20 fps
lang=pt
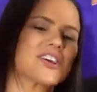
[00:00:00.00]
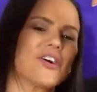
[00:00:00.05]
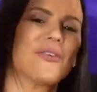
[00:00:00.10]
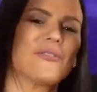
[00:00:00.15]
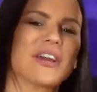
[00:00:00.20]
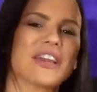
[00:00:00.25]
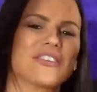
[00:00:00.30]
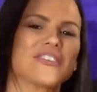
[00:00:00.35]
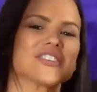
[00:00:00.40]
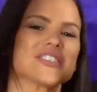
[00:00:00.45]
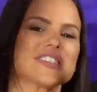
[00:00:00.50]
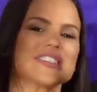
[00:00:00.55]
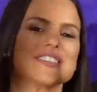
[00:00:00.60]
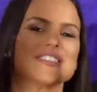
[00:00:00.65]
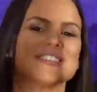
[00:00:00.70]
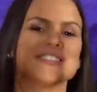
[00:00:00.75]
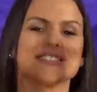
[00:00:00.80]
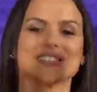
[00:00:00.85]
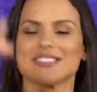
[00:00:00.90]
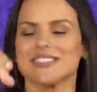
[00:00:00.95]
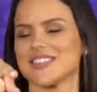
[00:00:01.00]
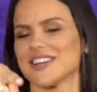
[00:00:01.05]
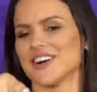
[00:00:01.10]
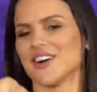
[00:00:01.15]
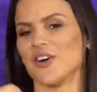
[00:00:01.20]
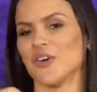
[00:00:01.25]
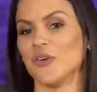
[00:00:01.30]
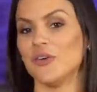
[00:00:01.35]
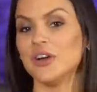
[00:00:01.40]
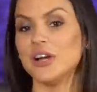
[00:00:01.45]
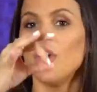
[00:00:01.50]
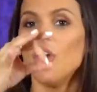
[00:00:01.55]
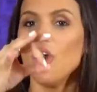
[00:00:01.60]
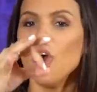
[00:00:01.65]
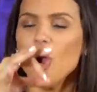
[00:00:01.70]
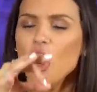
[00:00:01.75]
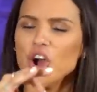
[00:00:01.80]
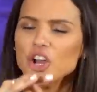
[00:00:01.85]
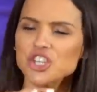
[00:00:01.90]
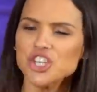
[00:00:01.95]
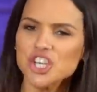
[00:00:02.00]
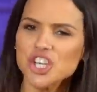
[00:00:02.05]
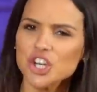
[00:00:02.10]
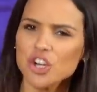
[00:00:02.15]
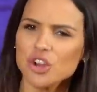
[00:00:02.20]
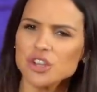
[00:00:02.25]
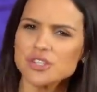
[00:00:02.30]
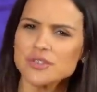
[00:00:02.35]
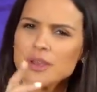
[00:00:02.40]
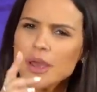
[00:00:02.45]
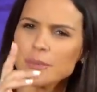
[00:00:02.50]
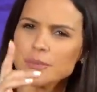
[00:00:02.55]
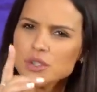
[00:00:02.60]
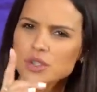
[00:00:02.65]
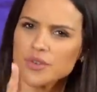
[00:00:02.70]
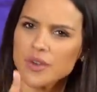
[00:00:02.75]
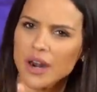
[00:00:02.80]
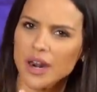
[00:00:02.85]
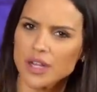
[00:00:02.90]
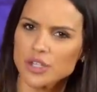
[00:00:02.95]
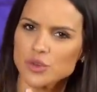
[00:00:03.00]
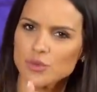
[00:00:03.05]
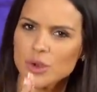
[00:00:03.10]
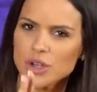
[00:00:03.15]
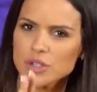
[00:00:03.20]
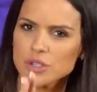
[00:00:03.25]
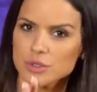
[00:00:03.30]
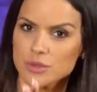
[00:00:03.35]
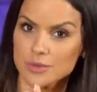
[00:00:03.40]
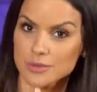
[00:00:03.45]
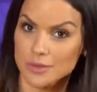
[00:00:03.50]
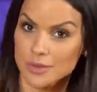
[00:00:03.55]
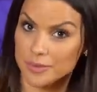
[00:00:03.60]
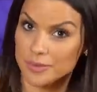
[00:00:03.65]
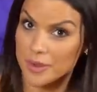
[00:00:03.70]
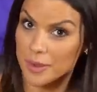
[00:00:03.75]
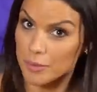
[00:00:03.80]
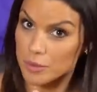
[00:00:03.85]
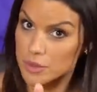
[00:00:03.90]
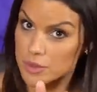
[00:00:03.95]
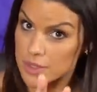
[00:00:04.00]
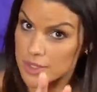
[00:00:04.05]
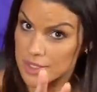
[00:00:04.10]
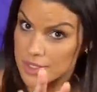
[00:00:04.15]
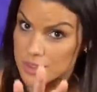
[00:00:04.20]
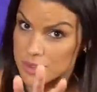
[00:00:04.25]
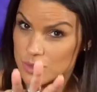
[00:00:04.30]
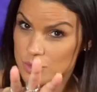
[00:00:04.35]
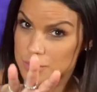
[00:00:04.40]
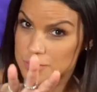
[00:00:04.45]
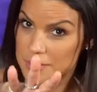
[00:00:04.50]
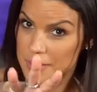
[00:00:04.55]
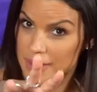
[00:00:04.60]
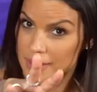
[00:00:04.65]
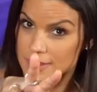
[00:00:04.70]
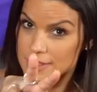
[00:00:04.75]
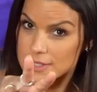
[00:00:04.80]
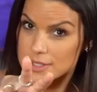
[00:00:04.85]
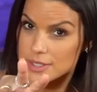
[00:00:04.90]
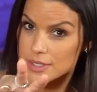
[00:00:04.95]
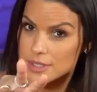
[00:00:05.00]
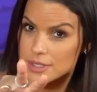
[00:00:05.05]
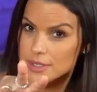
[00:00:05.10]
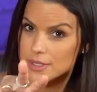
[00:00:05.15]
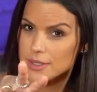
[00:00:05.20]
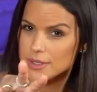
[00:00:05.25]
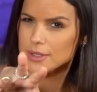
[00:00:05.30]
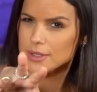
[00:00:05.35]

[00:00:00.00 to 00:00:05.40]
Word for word: Como é que vocês estão? Hoje nós viemos falar de um assunto que foi uma música de suspense.